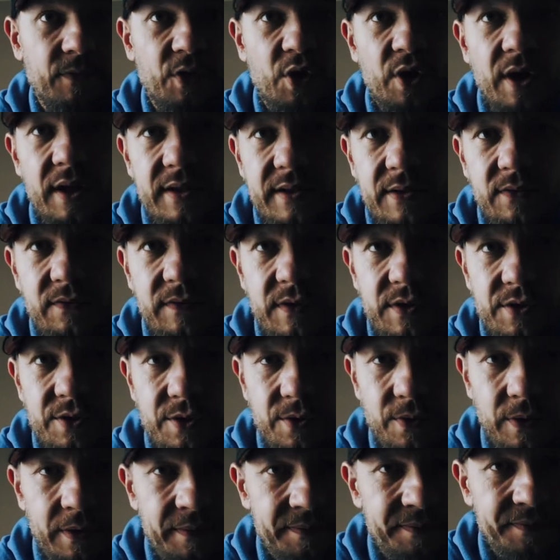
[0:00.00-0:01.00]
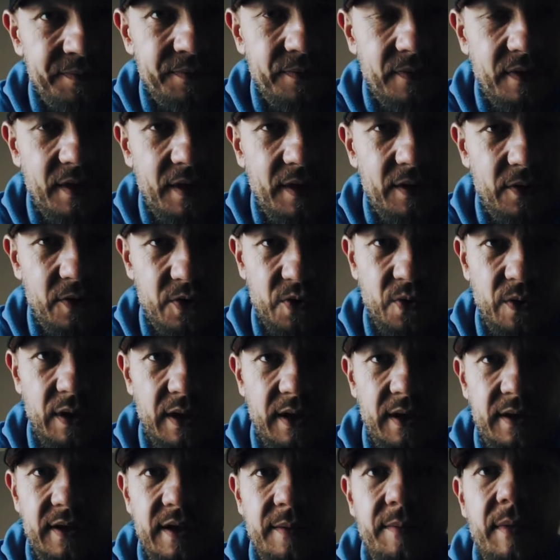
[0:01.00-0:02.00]
No ja zauważyłem. To są
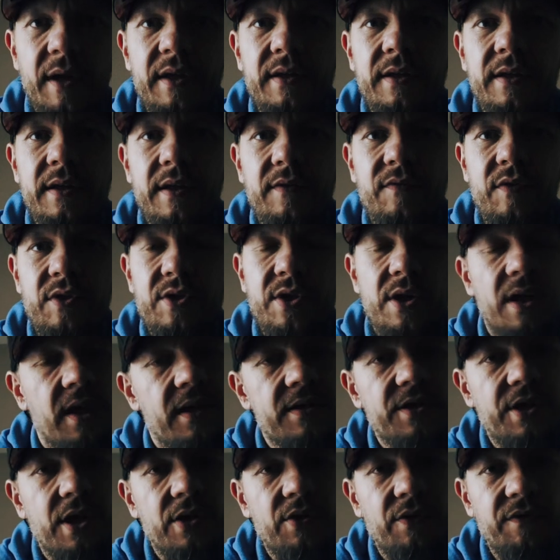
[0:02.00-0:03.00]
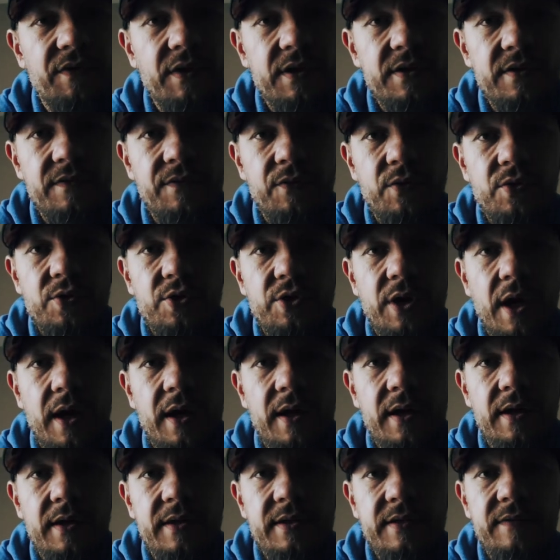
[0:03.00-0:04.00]
takie tematy jak właśnie jak szanować swój
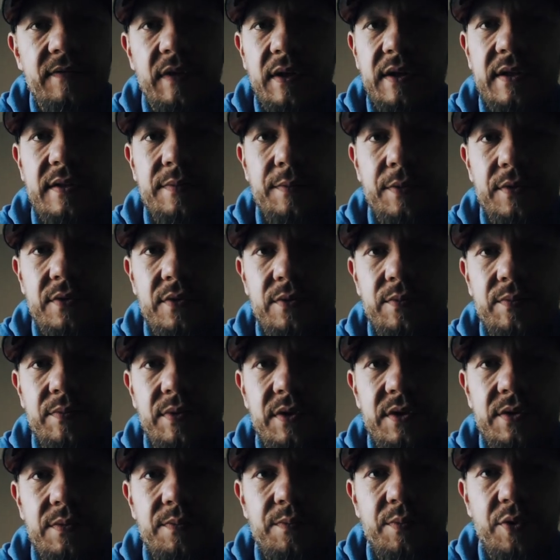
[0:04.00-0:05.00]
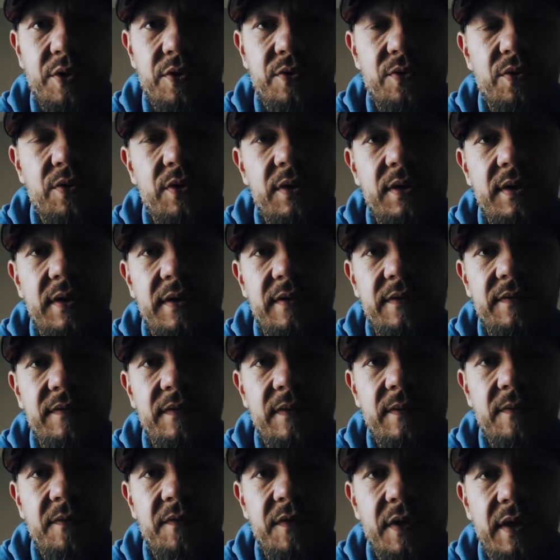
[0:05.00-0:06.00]
czas, w jaki sposób być
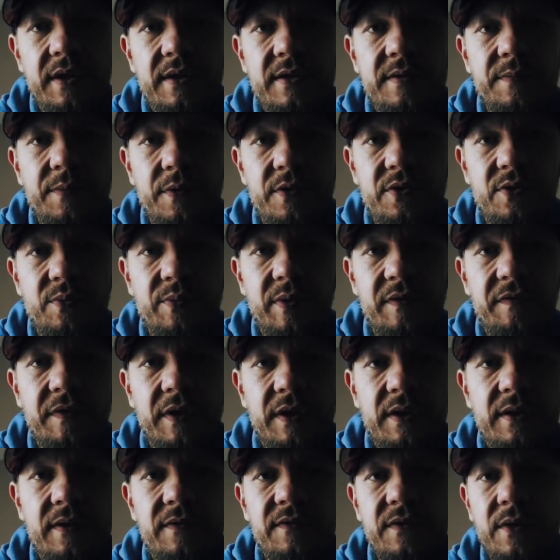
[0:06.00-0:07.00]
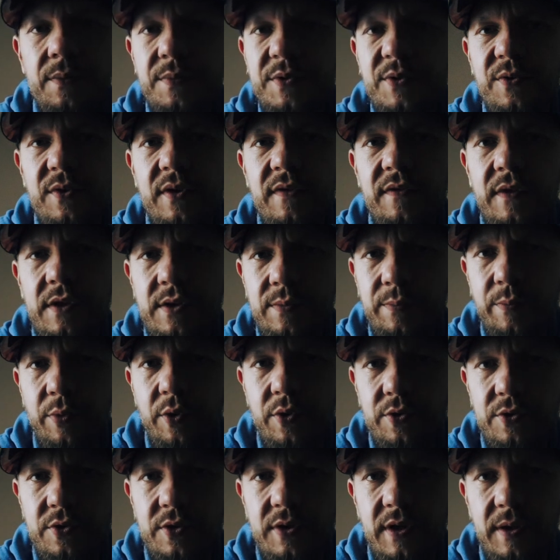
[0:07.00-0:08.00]
produktywnym, w jaki sposób efektywnie obsługiwać
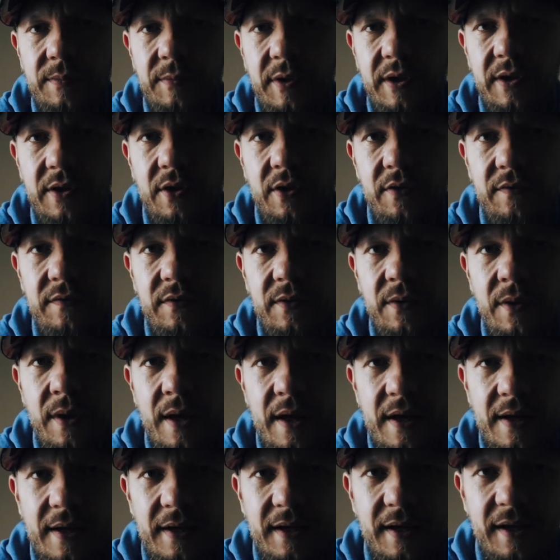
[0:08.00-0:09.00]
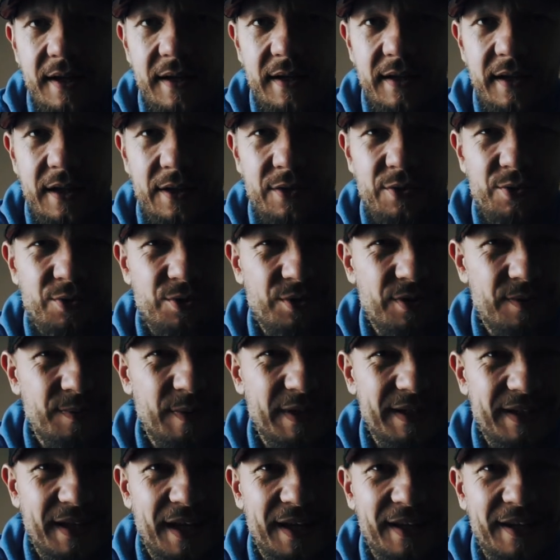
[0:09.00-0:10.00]
pocztę mailową. Ja tu już
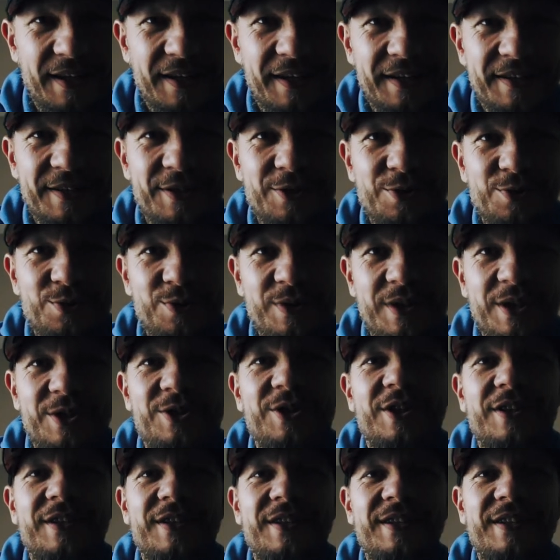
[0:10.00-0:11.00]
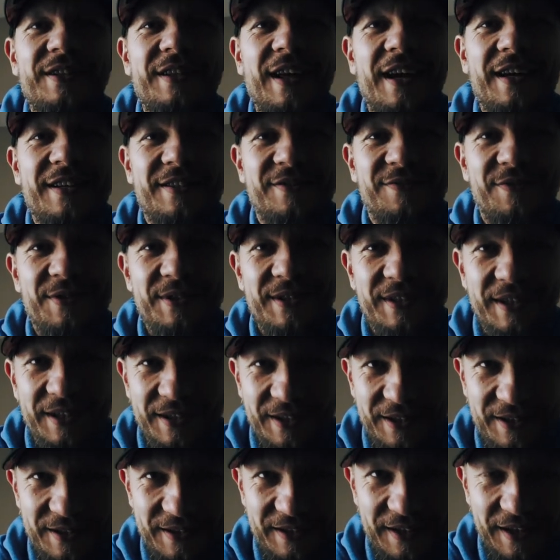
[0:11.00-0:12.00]
specjalnie nie chcę rzucać żadnych nazwisk
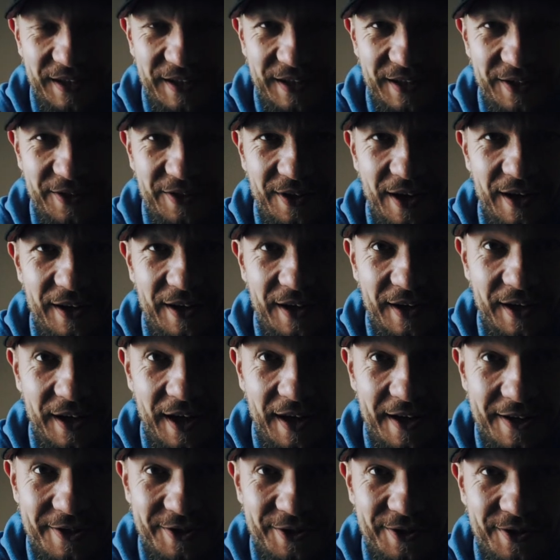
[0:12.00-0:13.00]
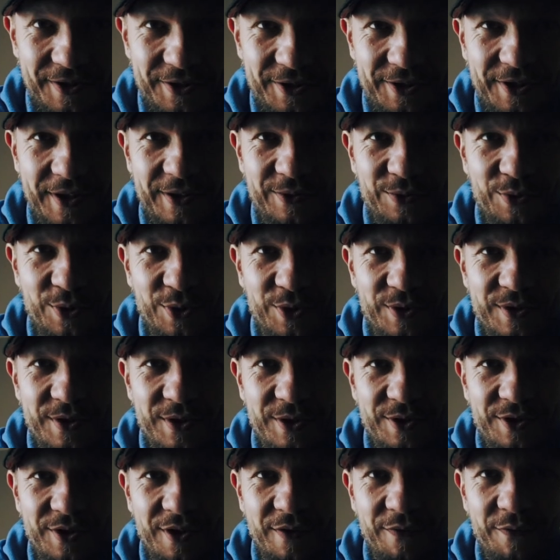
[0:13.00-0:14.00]
ani nic takiego, ale każdy
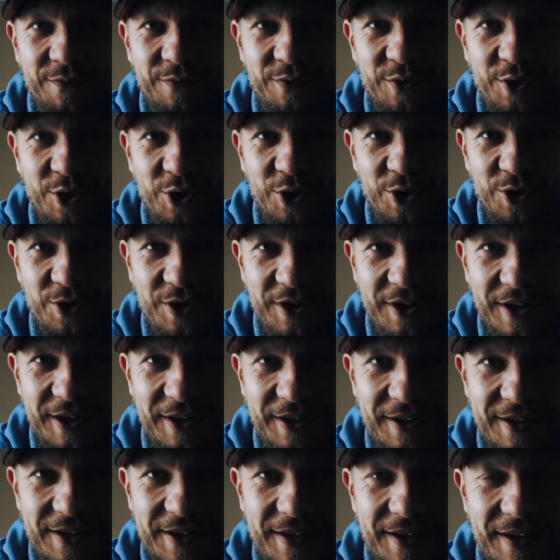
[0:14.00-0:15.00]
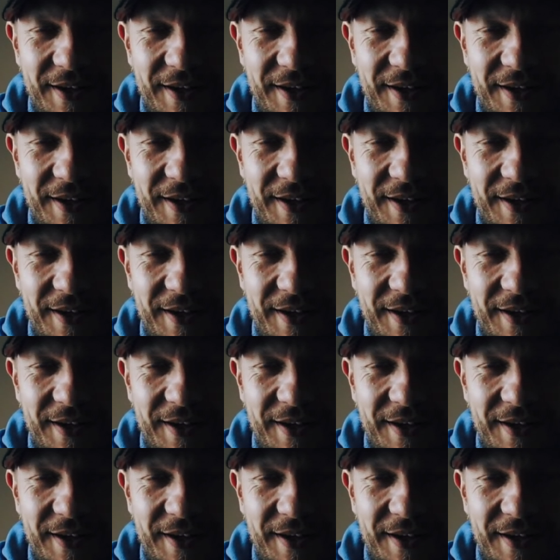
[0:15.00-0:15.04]
szanujący się vloger